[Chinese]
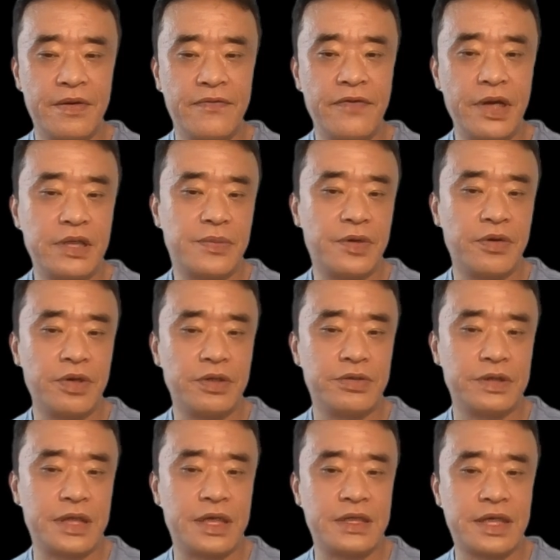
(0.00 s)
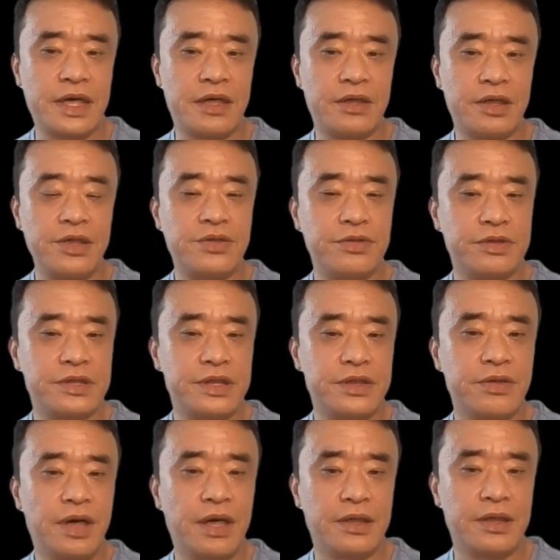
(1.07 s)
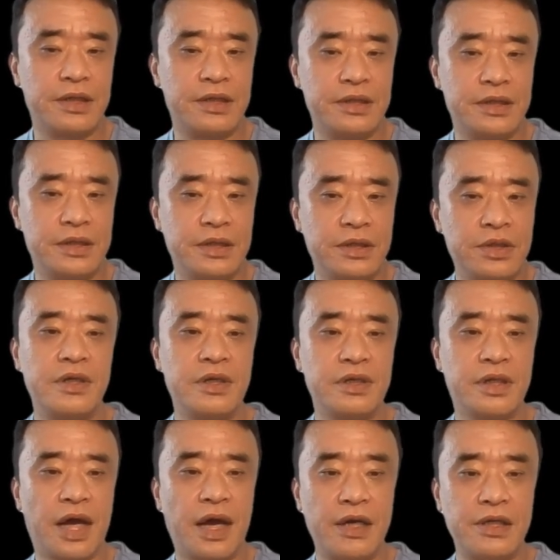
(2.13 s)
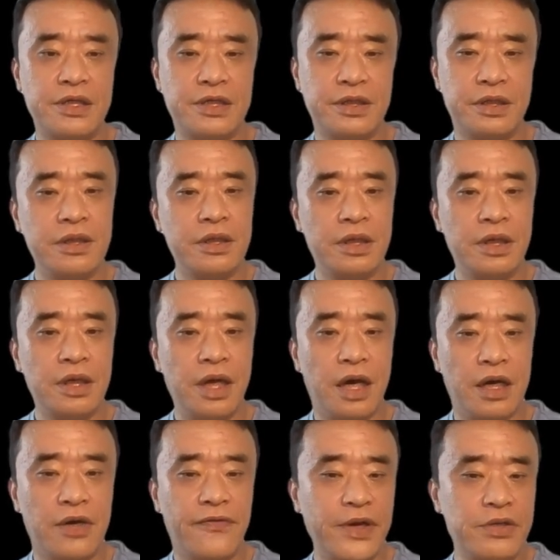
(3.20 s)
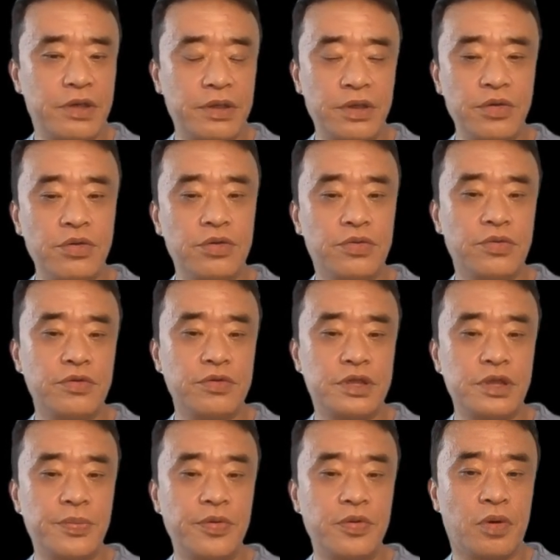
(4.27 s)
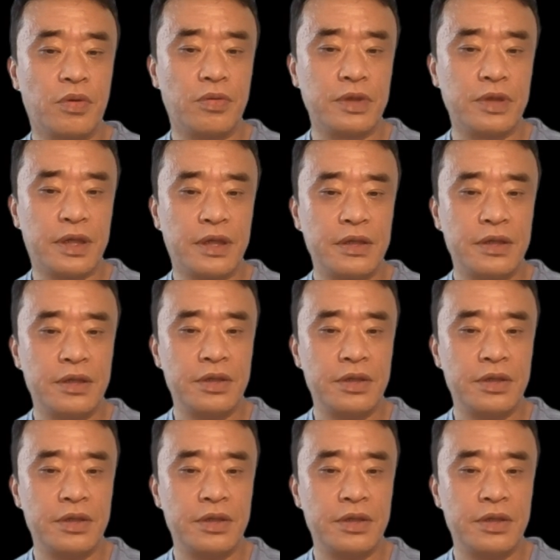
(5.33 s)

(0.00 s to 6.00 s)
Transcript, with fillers: 为什么会出现这样的一种情况呢？答案是两个飞船的用途是不同的。